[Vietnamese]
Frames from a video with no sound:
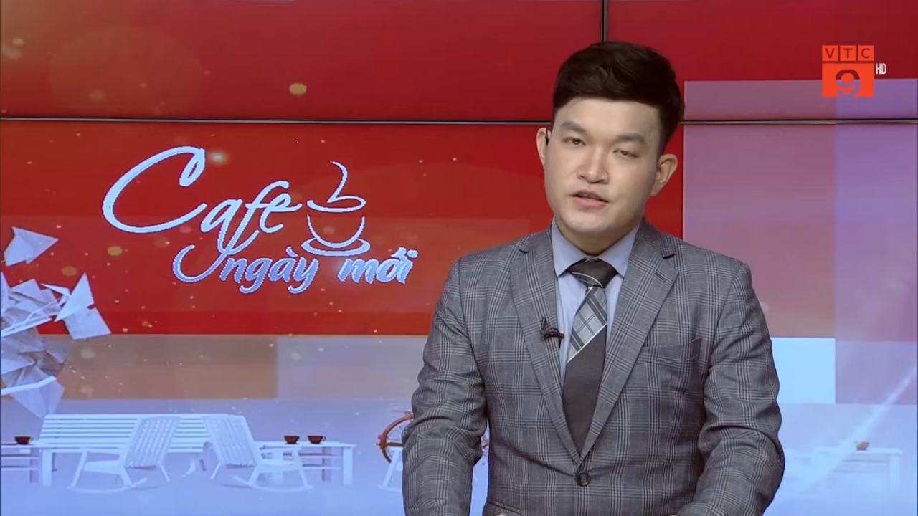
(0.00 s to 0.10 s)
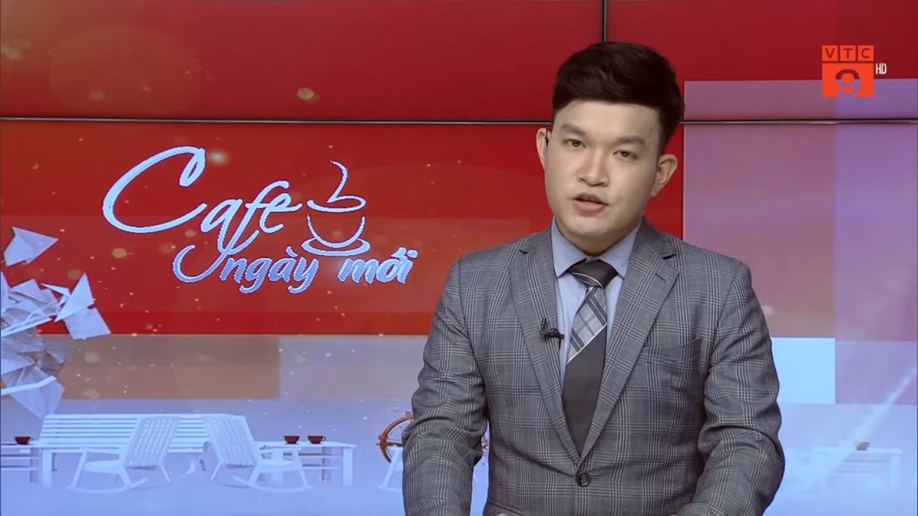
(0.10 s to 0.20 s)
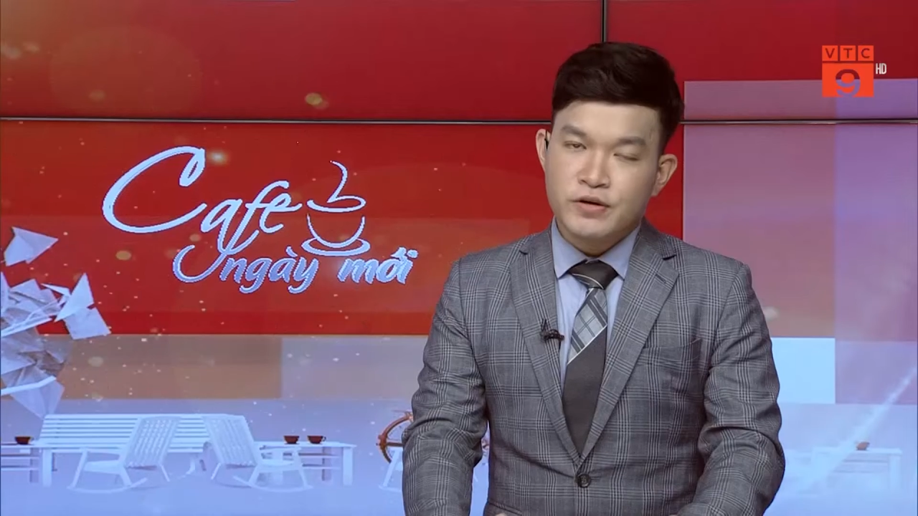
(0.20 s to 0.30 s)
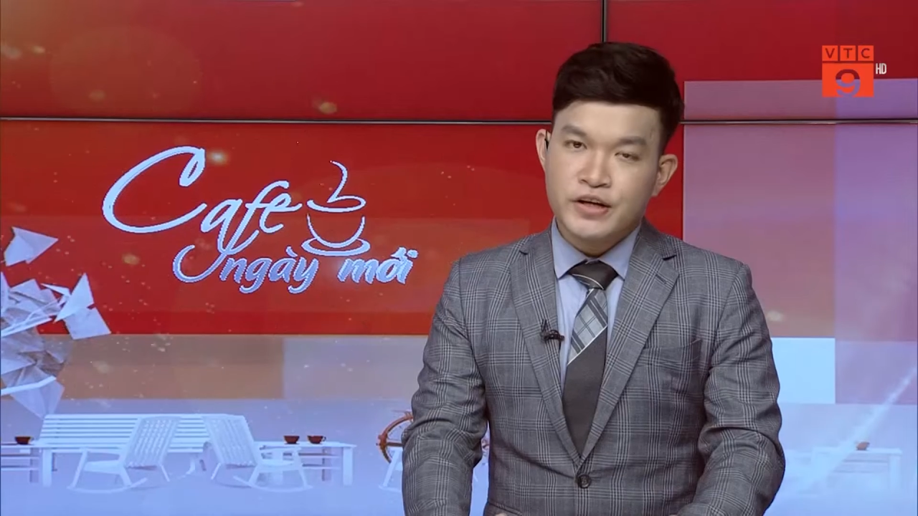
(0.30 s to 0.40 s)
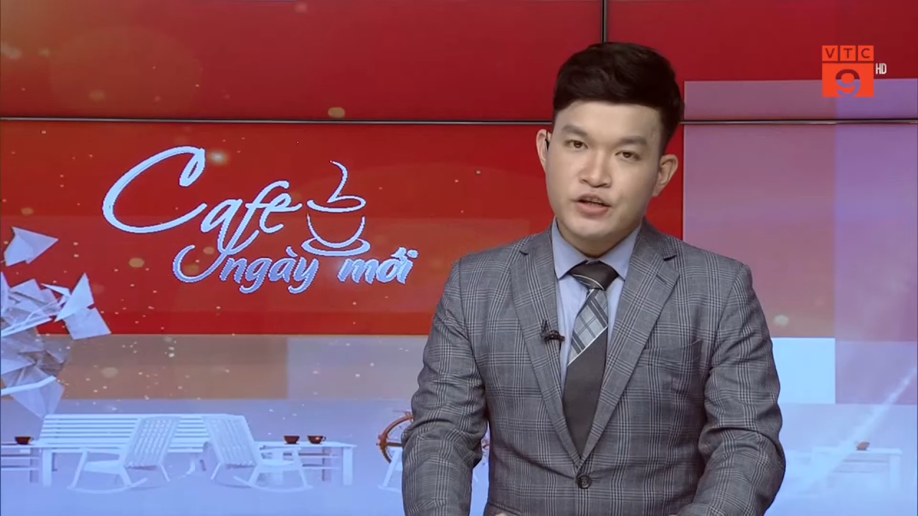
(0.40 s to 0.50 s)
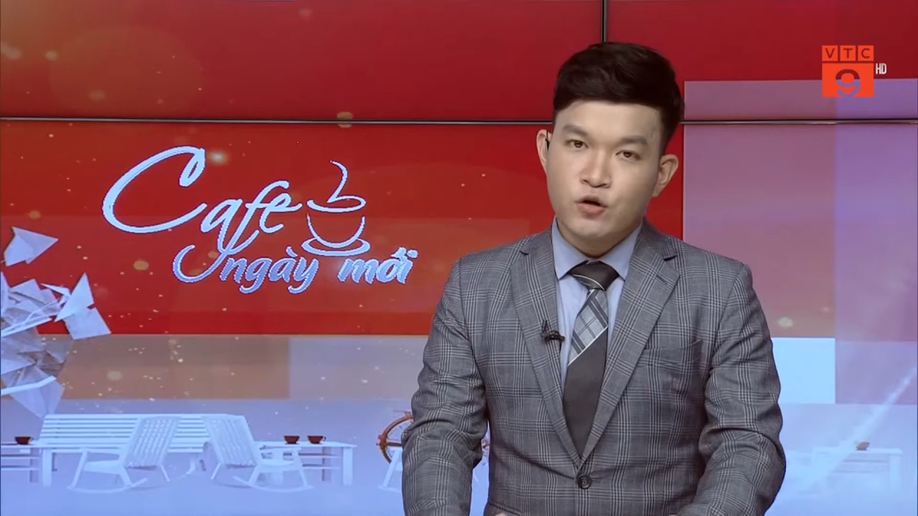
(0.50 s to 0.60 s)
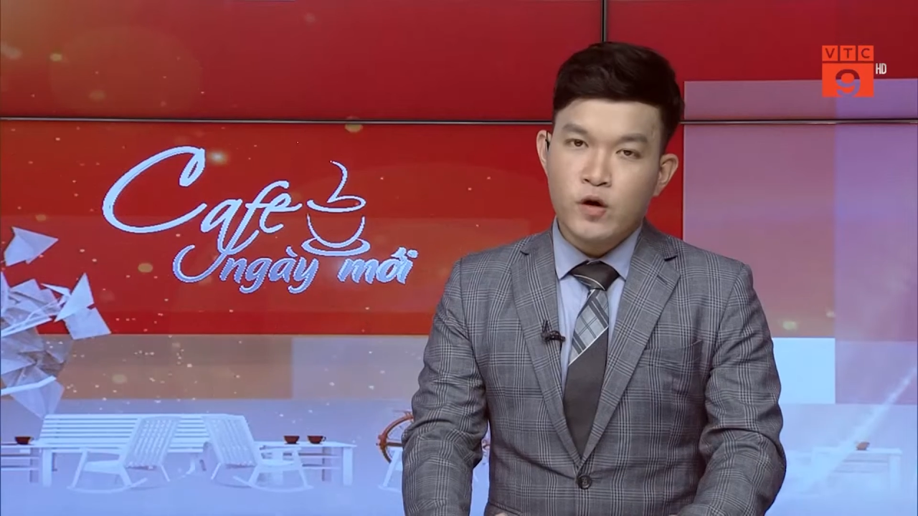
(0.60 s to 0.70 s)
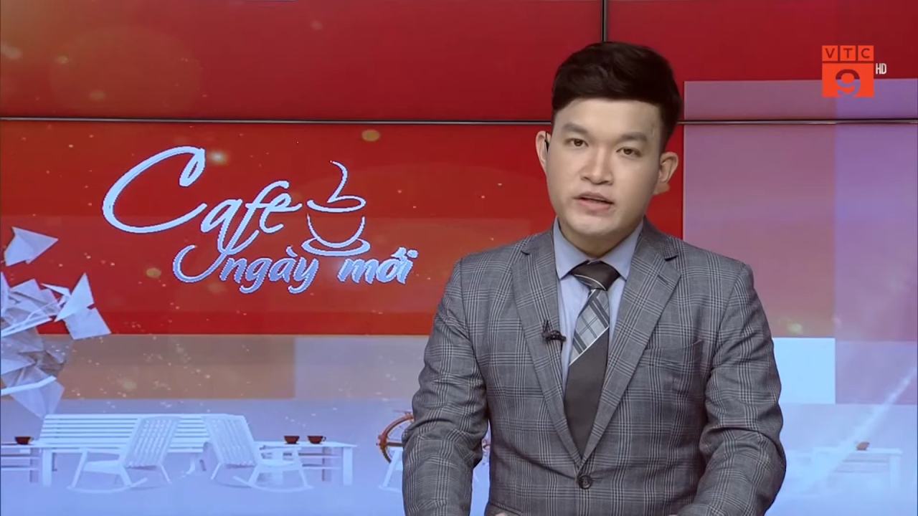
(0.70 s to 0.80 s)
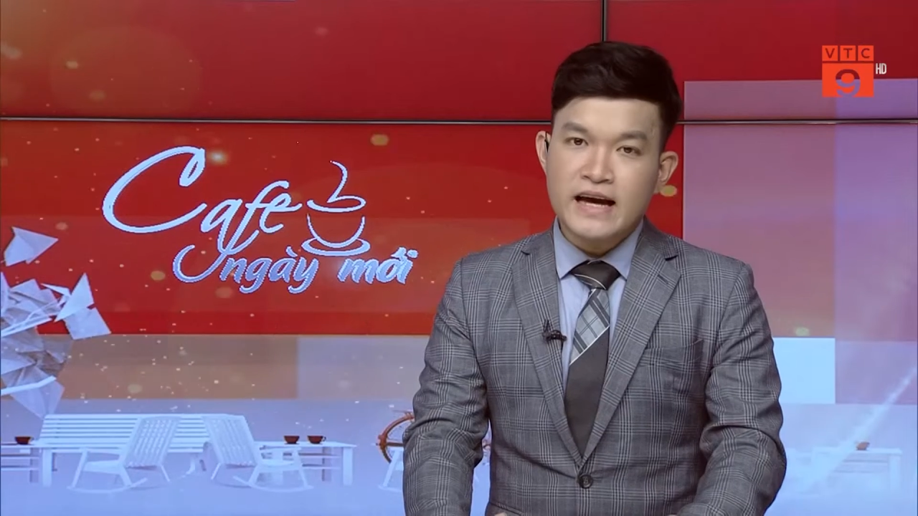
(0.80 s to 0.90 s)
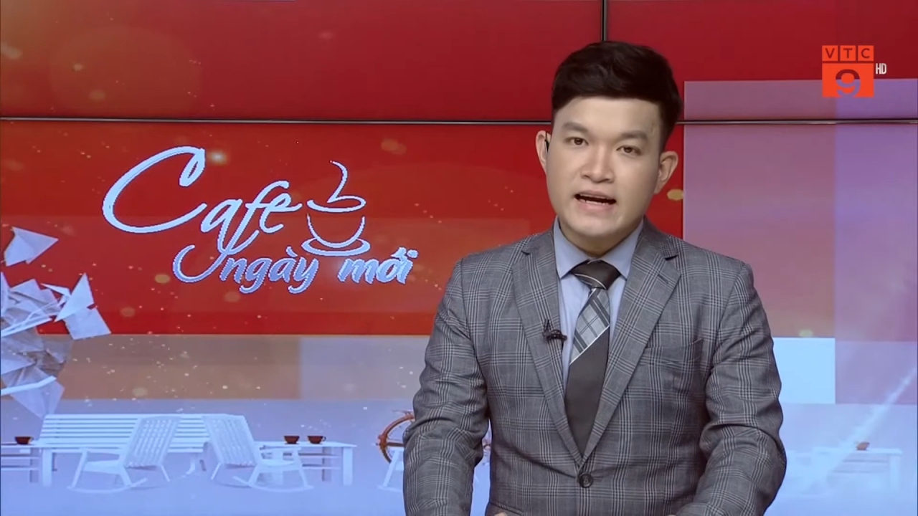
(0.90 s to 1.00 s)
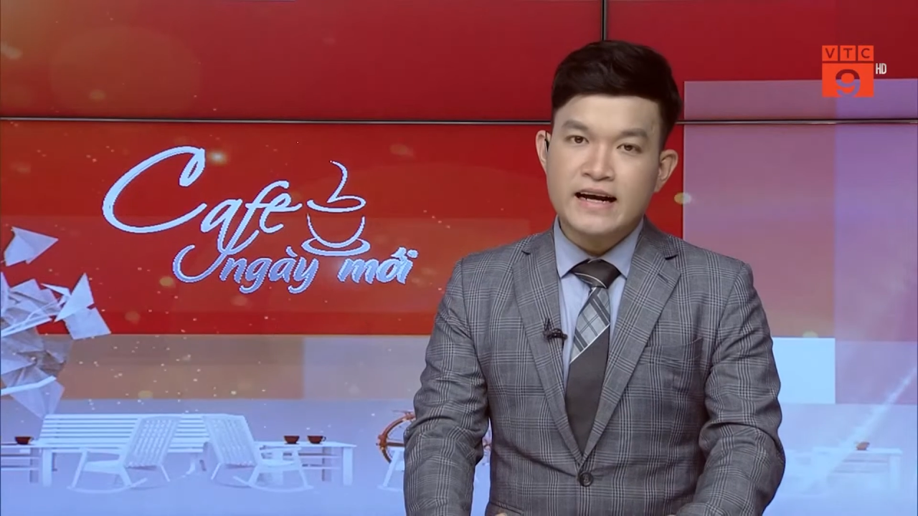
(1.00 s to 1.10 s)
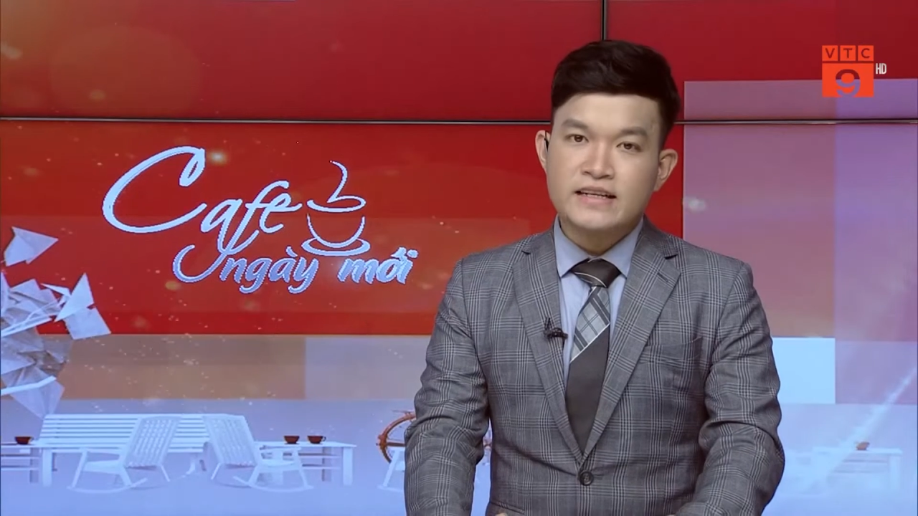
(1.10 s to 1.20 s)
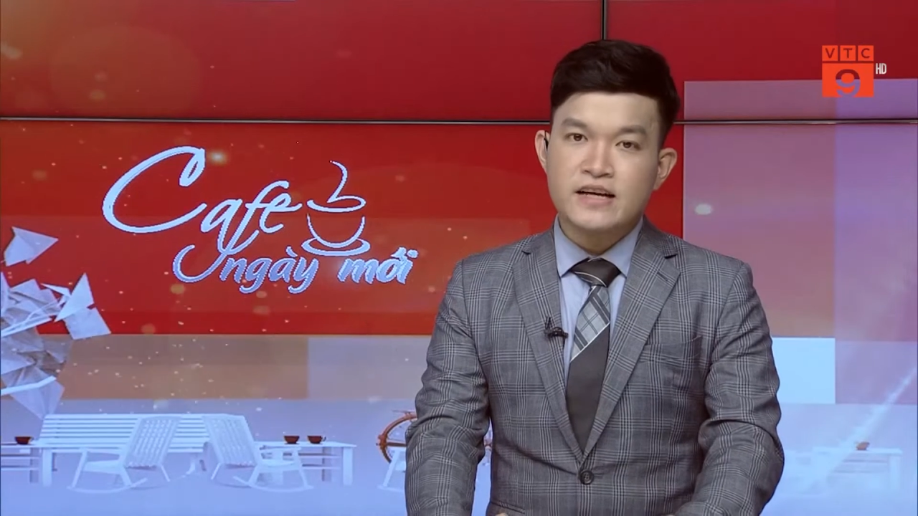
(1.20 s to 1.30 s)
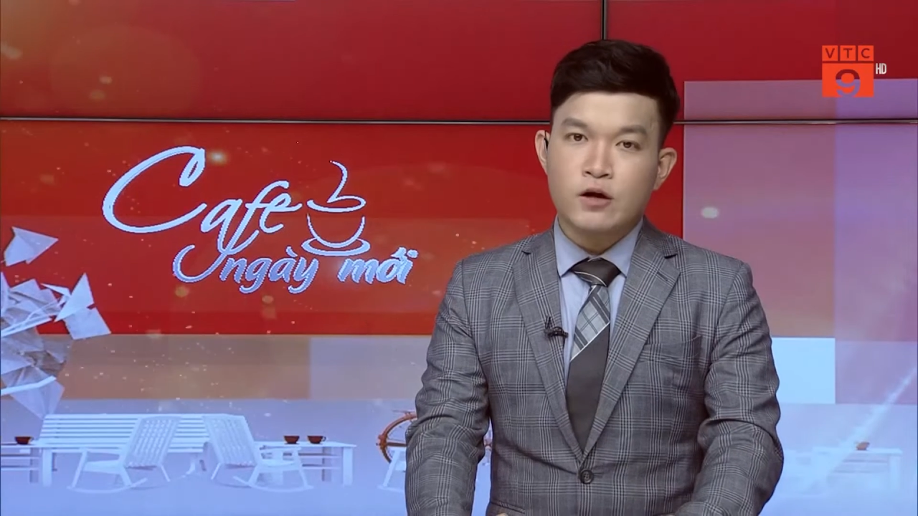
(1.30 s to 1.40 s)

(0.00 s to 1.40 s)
Trong khi nhiều quốc gia đang trải